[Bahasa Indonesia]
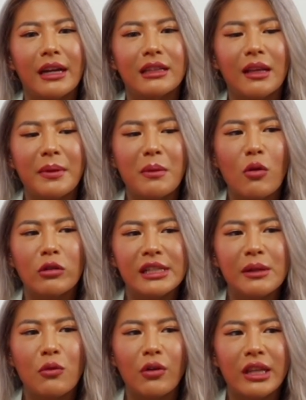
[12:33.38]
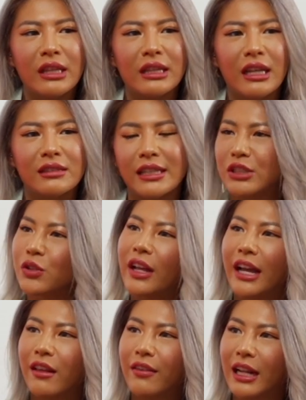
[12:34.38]
ya tapi mostly mungkin tentang sexual
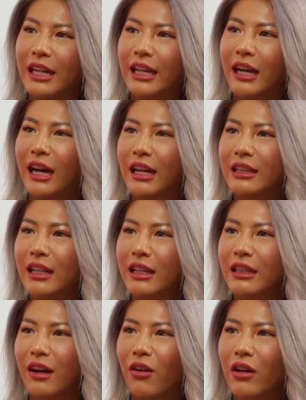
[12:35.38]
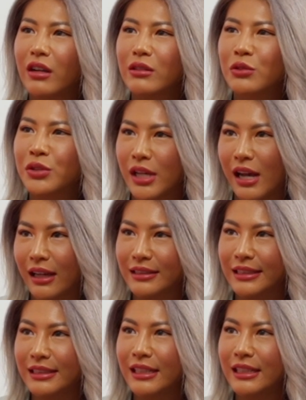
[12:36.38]
health kali ya karena okay. ternyata orang susah
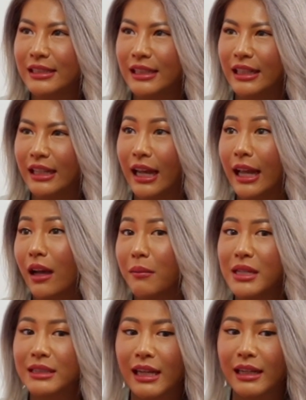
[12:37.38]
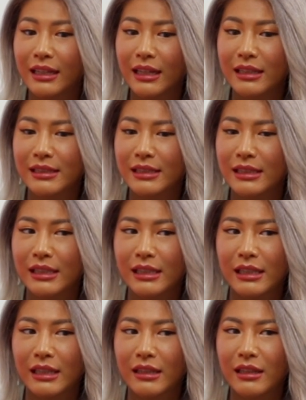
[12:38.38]
aksesnya di sini kayak misalnya se
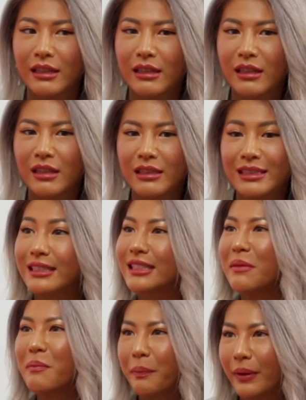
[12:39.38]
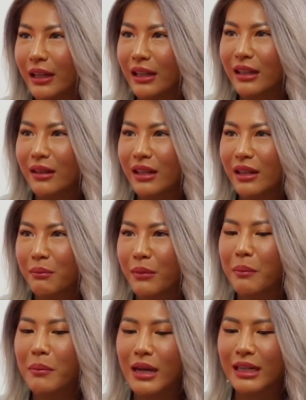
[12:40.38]
sesimpel
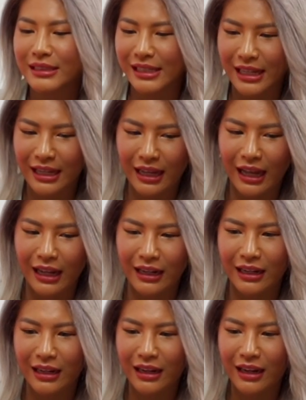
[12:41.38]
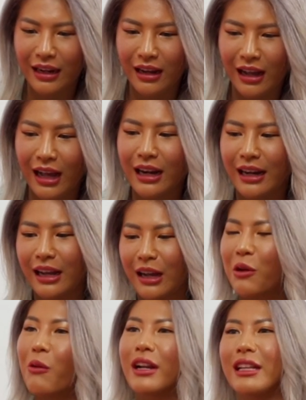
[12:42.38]
membersihkan area
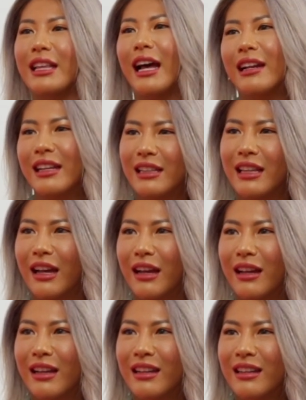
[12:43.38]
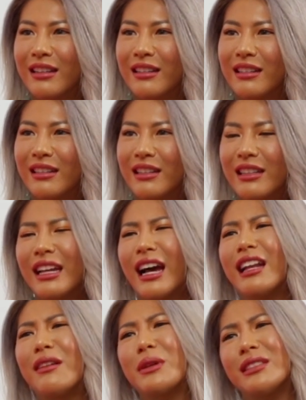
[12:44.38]
kewanitaan kita hmm, ya
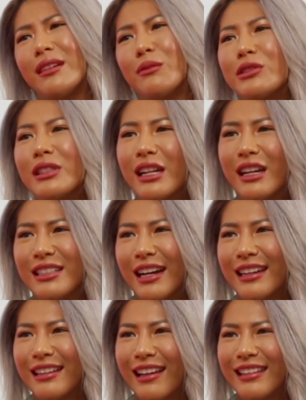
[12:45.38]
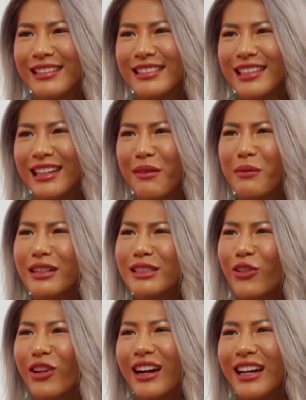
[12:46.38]
kali hmm. masa mesti diajarin lagi sih emang di
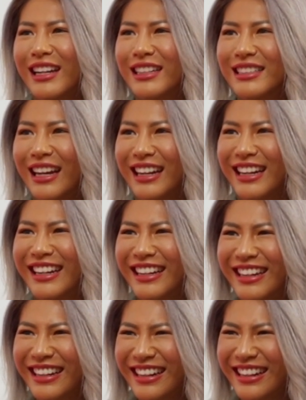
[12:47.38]
sekolah nggak diajarin